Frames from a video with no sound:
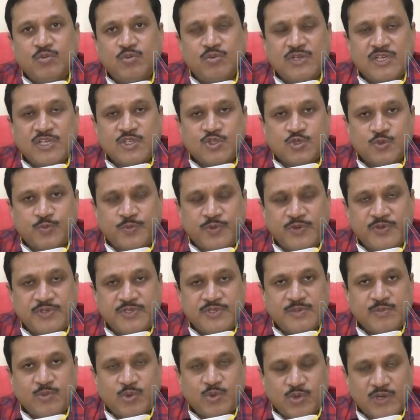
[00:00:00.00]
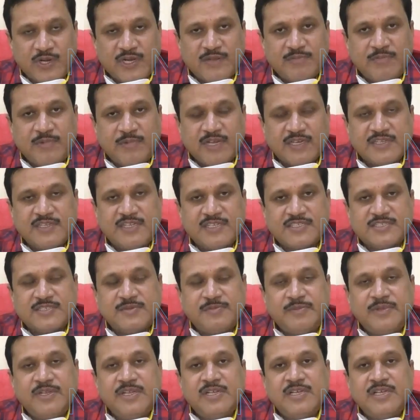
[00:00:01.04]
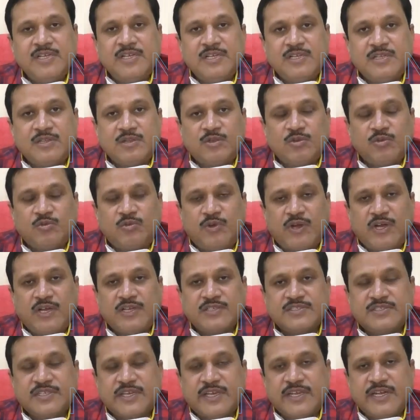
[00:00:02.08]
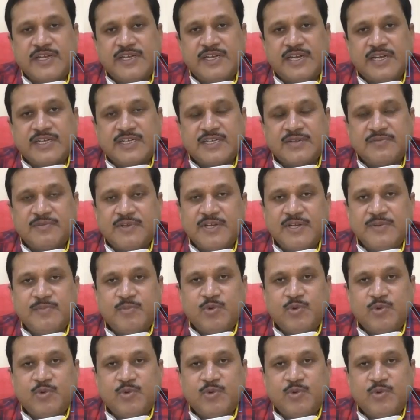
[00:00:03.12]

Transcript: उनके सुपरविजन हो रहा है मार्गदर्शन में तो वहाँ सारे डाटा वहाँ